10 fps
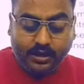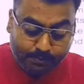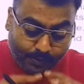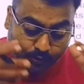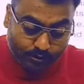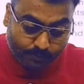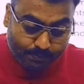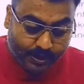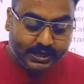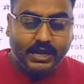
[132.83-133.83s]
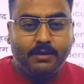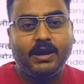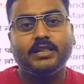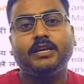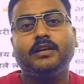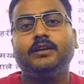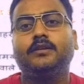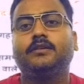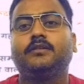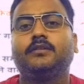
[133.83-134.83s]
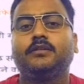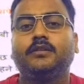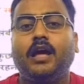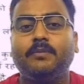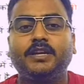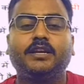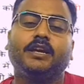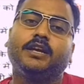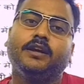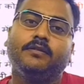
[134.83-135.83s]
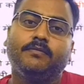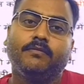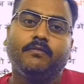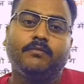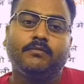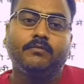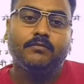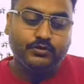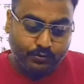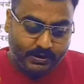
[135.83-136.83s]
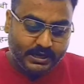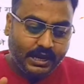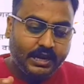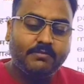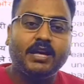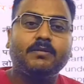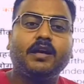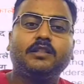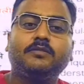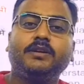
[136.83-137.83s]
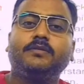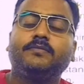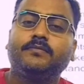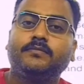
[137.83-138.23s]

एक बहुत बड़ी आबादी आप देखेंगे जो महिला है हमारे भारत में